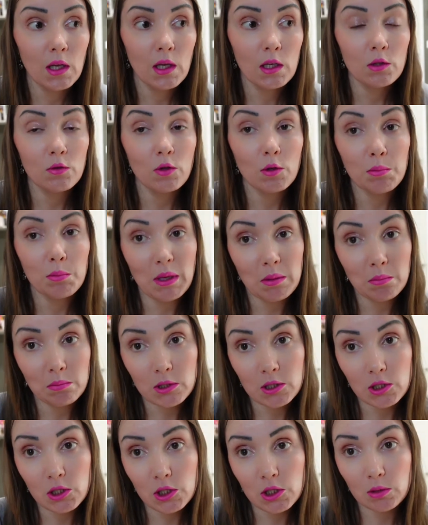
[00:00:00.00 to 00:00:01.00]
твой
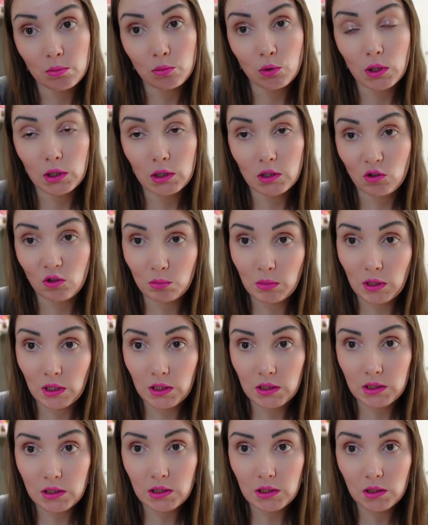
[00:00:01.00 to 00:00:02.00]
membership у этого
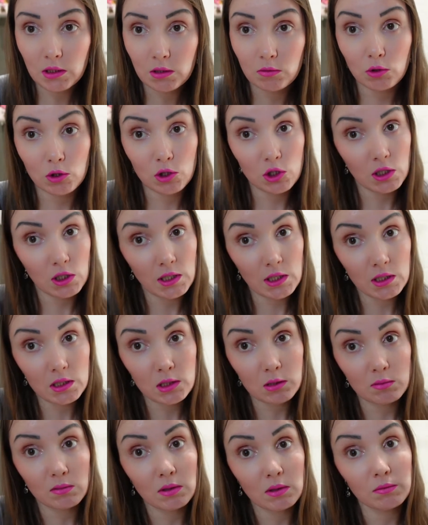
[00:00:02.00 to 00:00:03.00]
магазина, твое
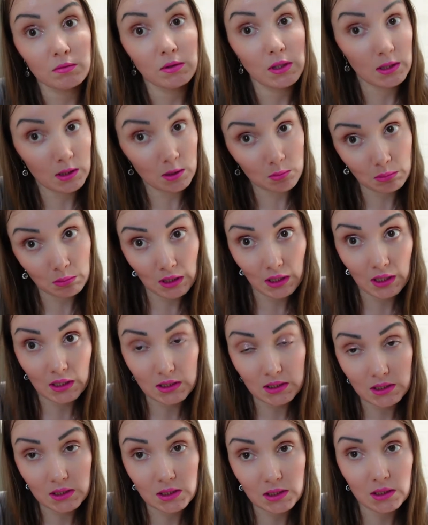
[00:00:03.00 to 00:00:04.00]
членство в этом
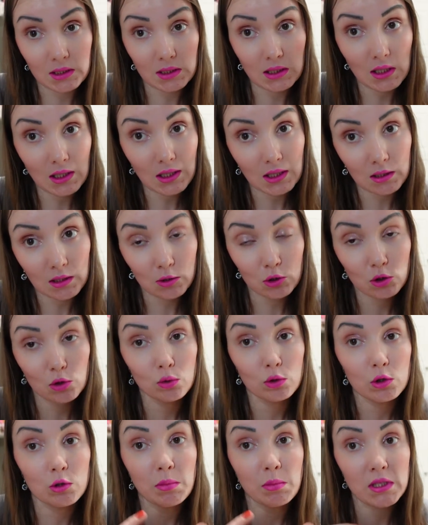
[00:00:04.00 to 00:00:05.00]
магазине, да, как что
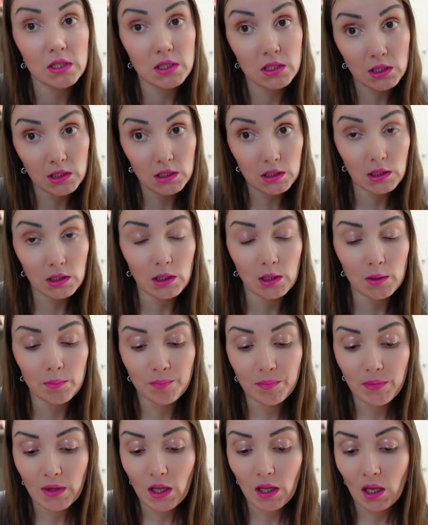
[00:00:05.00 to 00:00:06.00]
у тебя скидка.
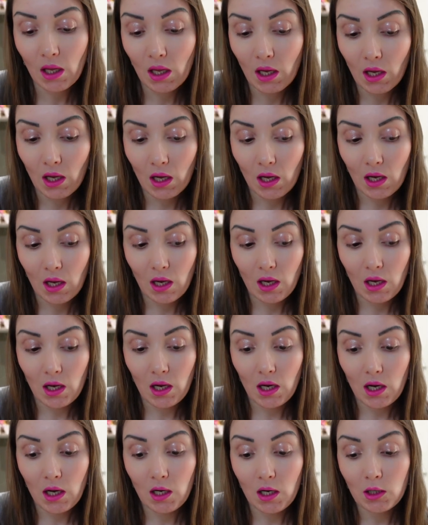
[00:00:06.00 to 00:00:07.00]

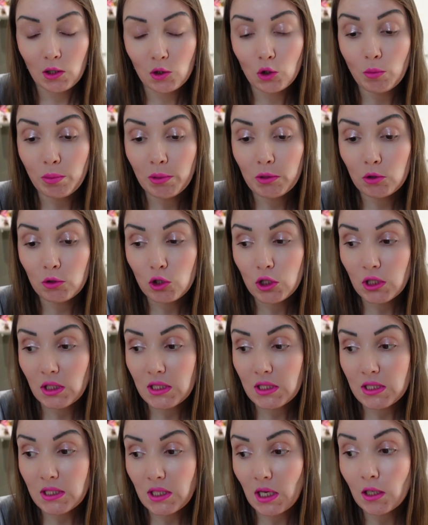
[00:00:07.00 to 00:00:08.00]
Но
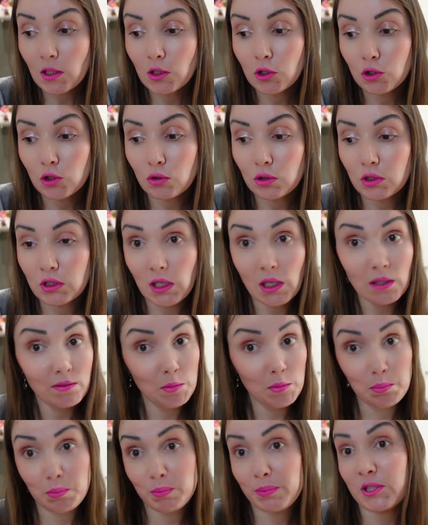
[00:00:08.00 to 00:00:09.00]
получилось так, что я
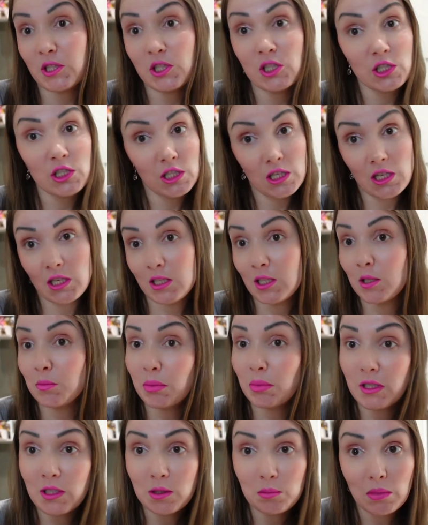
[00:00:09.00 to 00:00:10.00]
вообще не
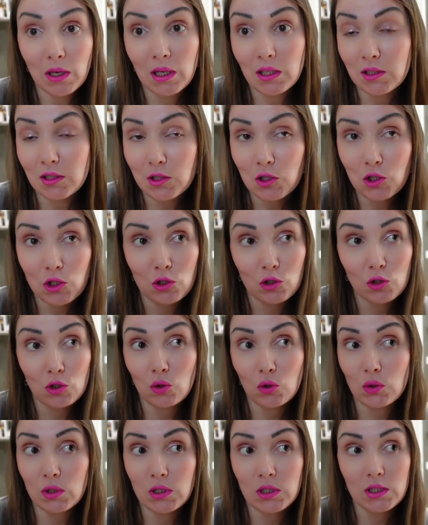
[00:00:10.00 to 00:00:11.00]
понимала,
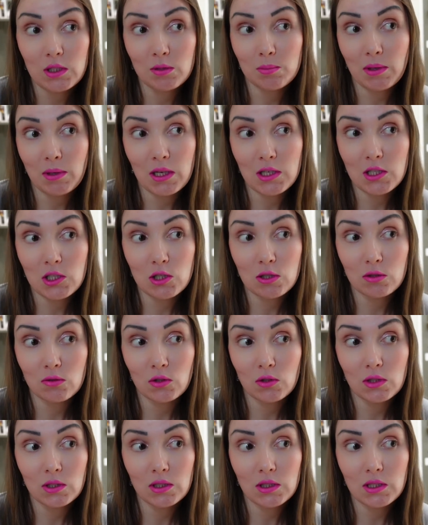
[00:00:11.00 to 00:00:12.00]
что они
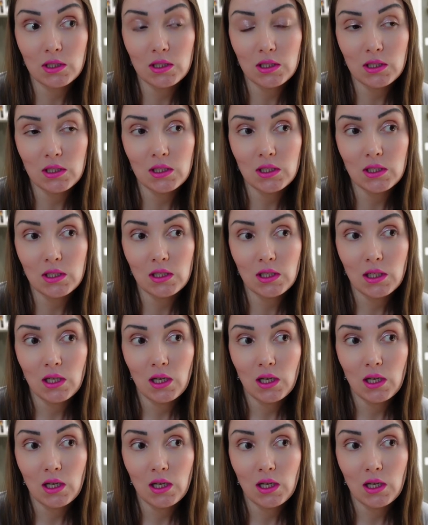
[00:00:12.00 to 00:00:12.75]
спрашивают. И